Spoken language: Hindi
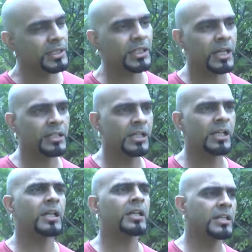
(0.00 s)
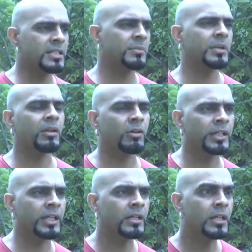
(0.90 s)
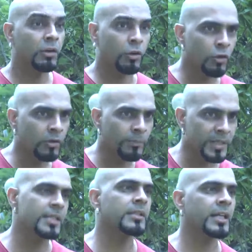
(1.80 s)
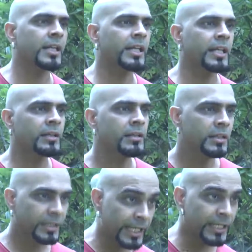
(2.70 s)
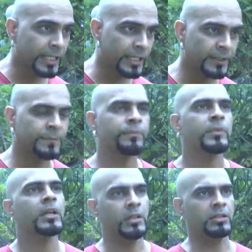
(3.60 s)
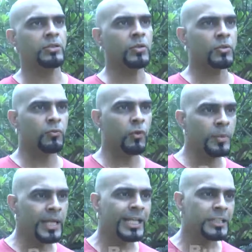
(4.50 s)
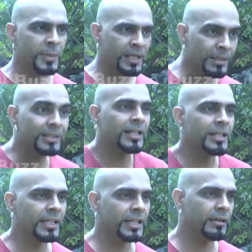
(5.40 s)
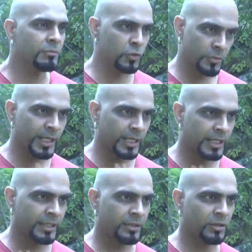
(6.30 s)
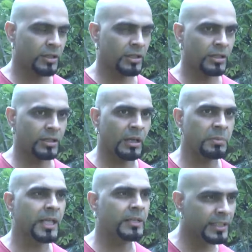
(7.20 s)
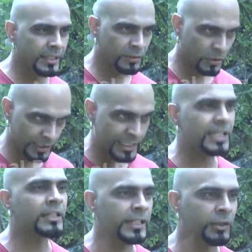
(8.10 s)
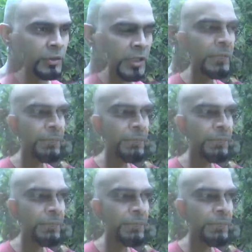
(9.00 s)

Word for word: की कहानियाँ अलग किस्म के कंटेंट लोग पसंद कर रहे हैं देख रहे हैं तो वो भी एक एक्सपेरिमेंट करने के मूड में आ गए हैं और अब डरते नहीं है थोड़ी हिचक नहीं है उतनी